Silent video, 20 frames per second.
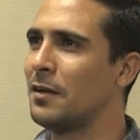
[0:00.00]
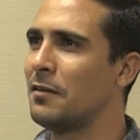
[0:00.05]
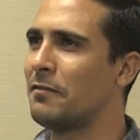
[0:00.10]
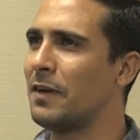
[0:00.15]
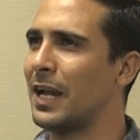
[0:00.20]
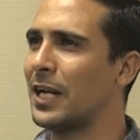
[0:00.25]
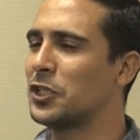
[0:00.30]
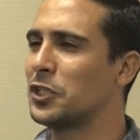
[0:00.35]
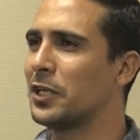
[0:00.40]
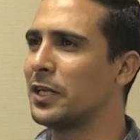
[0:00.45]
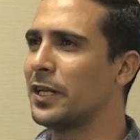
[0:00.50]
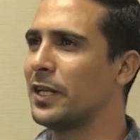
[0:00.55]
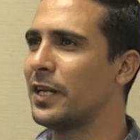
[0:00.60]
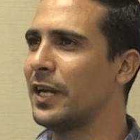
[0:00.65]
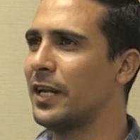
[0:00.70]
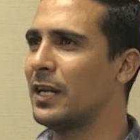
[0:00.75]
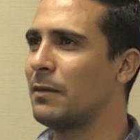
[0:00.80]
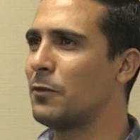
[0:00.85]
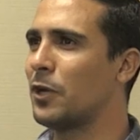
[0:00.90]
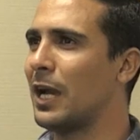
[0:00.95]
فعلشان كده
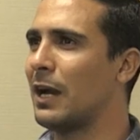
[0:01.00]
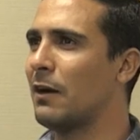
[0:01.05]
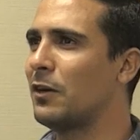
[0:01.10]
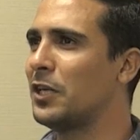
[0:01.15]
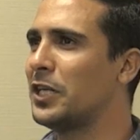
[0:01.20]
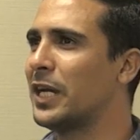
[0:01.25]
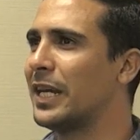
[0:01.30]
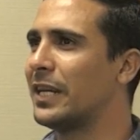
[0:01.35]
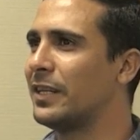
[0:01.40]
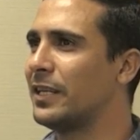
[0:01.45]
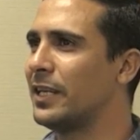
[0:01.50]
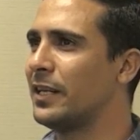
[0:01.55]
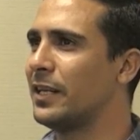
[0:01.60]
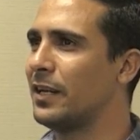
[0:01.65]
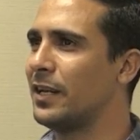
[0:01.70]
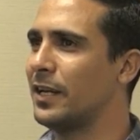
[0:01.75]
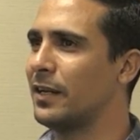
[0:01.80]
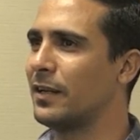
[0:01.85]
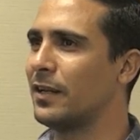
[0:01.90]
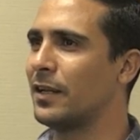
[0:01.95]
احنا بنحاول جاهدين
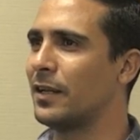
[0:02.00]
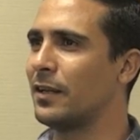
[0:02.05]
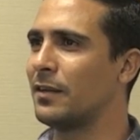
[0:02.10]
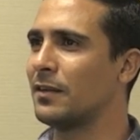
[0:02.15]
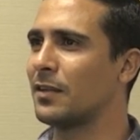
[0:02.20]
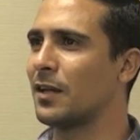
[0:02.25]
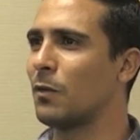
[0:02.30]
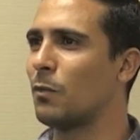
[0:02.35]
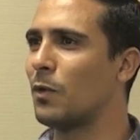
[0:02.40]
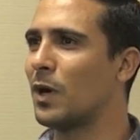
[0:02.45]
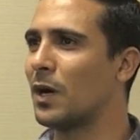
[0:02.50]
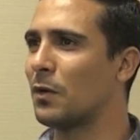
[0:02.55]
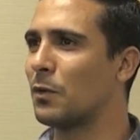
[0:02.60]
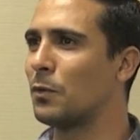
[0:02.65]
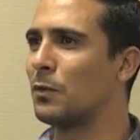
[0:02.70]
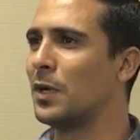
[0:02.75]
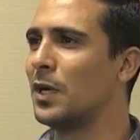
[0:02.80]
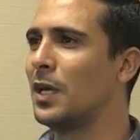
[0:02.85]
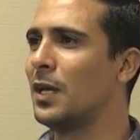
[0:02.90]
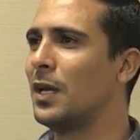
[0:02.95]
اللي احنا نطوروا